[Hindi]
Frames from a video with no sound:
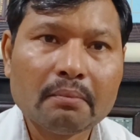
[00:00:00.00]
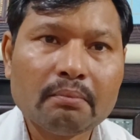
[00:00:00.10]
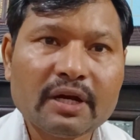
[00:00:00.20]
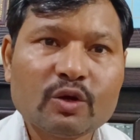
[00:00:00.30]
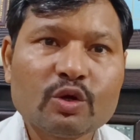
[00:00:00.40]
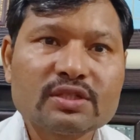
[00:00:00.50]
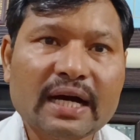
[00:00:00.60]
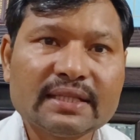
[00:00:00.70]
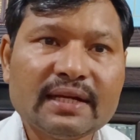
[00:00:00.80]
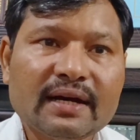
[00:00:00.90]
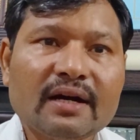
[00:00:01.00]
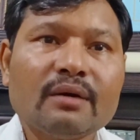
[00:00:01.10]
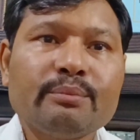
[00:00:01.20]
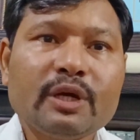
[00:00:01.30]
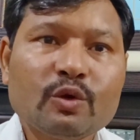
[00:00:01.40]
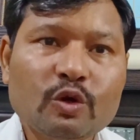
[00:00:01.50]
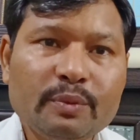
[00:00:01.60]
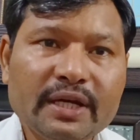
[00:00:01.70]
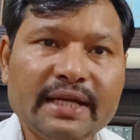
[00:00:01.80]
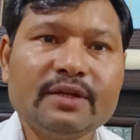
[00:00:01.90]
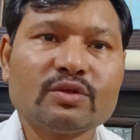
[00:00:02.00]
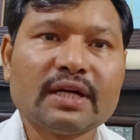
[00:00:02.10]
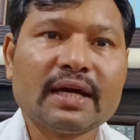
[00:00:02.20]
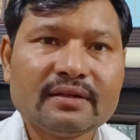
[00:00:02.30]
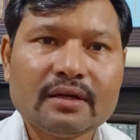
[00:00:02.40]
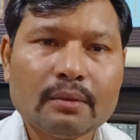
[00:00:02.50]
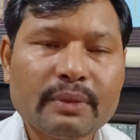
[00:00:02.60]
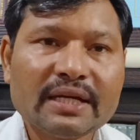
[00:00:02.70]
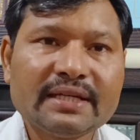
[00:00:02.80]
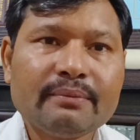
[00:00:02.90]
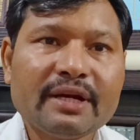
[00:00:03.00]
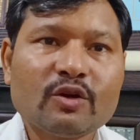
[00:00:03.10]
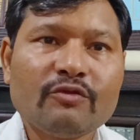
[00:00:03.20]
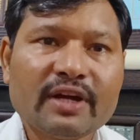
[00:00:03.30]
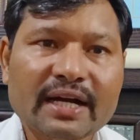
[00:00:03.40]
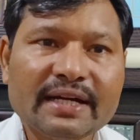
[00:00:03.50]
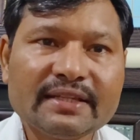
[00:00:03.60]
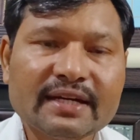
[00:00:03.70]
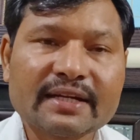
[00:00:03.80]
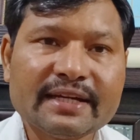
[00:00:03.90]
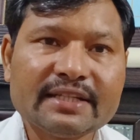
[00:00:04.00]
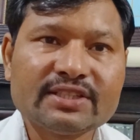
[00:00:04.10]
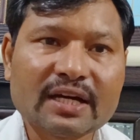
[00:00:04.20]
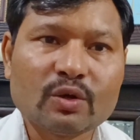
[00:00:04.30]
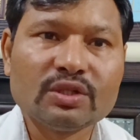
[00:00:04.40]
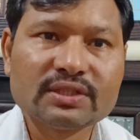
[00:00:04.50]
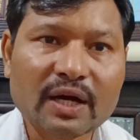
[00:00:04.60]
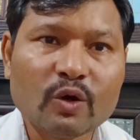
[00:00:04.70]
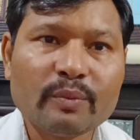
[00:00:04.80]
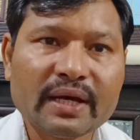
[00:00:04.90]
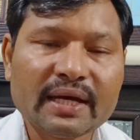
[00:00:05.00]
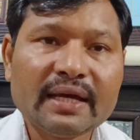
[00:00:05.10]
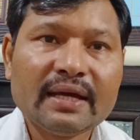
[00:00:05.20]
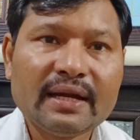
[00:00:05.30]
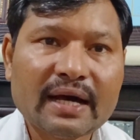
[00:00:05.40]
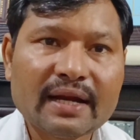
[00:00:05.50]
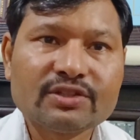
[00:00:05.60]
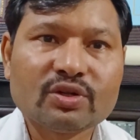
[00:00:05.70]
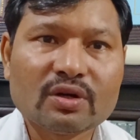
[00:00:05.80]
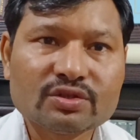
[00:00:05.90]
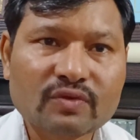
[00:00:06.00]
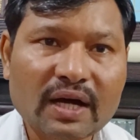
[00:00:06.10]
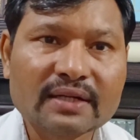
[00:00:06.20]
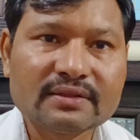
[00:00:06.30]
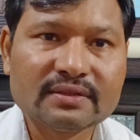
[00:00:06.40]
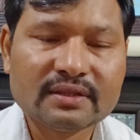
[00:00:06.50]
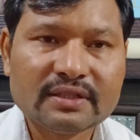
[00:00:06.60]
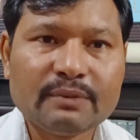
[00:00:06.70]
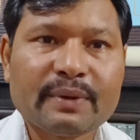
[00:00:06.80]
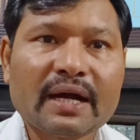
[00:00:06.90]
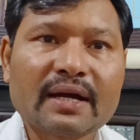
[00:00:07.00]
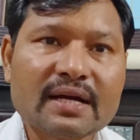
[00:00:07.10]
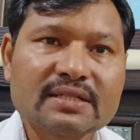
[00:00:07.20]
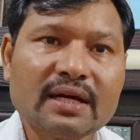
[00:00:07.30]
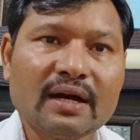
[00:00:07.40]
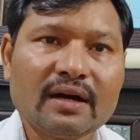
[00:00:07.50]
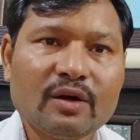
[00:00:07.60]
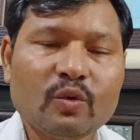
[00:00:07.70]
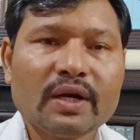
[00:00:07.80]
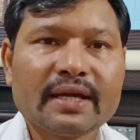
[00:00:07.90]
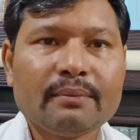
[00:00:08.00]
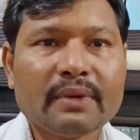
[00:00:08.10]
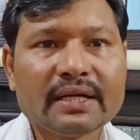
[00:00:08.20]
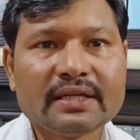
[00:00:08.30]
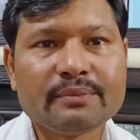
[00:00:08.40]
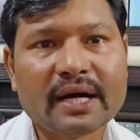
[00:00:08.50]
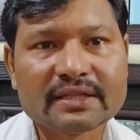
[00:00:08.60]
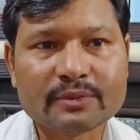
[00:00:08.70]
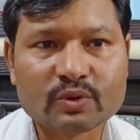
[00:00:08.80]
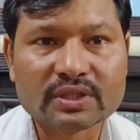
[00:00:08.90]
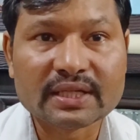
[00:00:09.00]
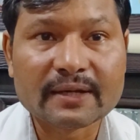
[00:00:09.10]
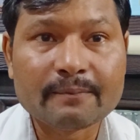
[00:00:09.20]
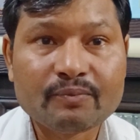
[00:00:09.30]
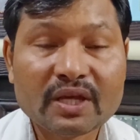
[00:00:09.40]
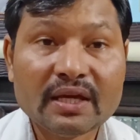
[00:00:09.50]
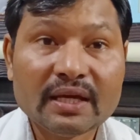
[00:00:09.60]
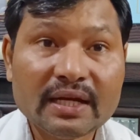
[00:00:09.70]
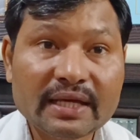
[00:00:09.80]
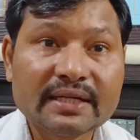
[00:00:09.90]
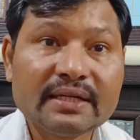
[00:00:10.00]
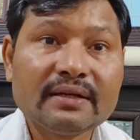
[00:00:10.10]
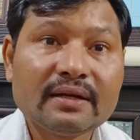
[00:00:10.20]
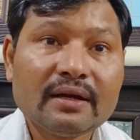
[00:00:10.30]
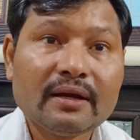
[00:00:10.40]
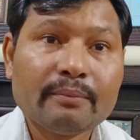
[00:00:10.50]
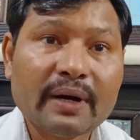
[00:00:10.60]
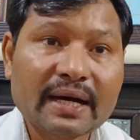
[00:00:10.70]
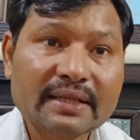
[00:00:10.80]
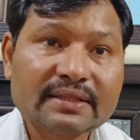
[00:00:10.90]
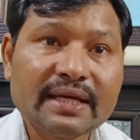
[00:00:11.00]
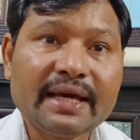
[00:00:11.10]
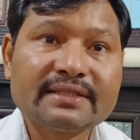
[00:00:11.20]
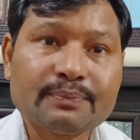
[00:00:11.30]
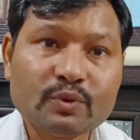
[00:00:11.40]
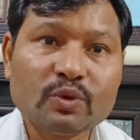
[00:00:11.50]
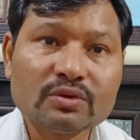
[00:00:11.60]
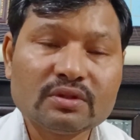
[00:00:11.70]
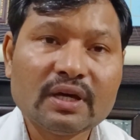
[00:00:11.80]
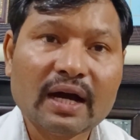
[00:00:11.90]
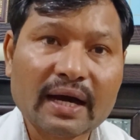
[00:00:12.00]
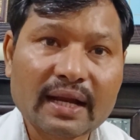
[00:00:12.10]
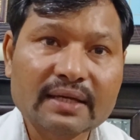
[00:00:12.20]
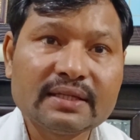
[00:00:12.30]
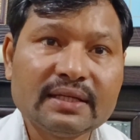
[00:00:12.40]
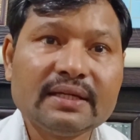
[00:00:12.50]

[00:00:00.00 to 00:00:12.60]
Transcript: मन को साधना बिल्कुल भी नहीं होता है बल्कि मन को विखंडित करके चारों दिशाओं में लालच और स्वार्थ की पराकाष्ठा उनके मन की बात में होती है लेकिन भारत के एक सपूत हालांकि